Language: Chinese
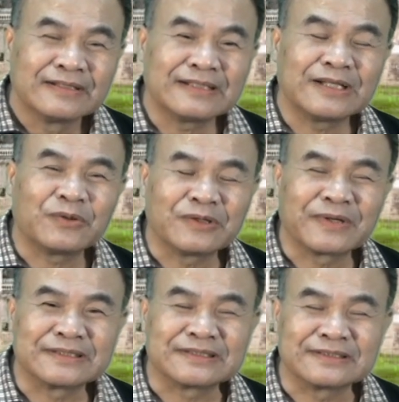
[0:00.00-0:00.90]
越繁
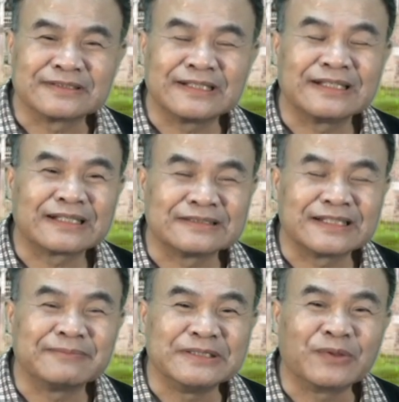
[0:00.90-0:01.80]
华的城市越让人
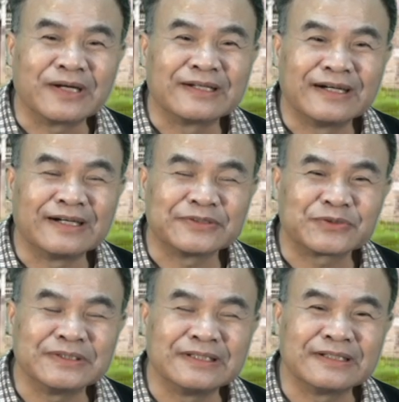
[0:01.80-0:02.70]
家迷惘啊，
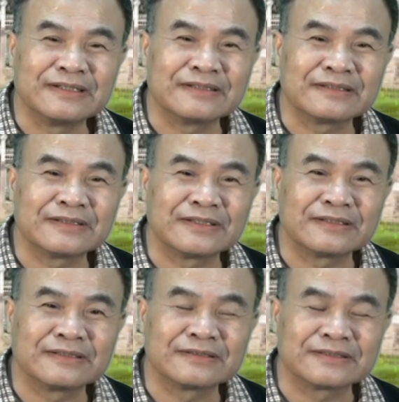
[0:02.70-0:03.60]
所以
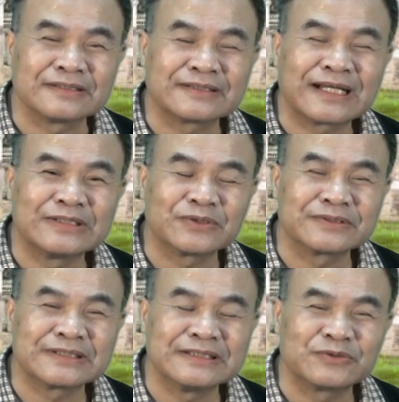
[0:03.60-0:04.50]
呢，使得太
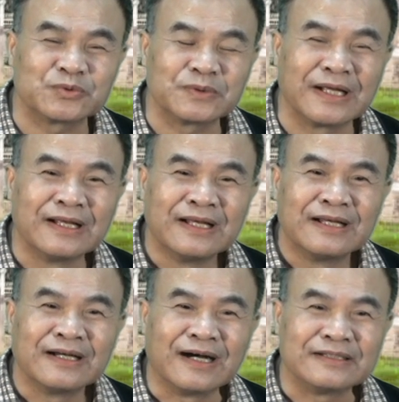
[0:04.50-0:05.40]
宗这一族呢，
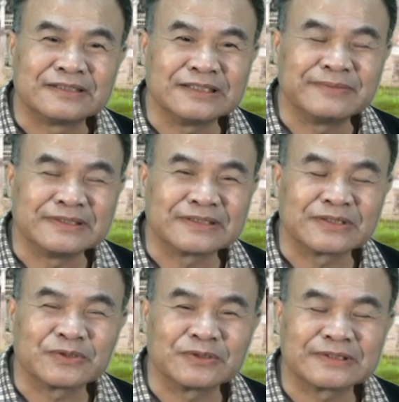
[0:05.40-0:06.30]
啊，基本
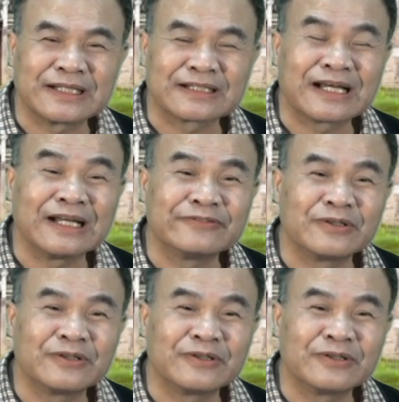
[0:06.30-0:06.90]
上都在开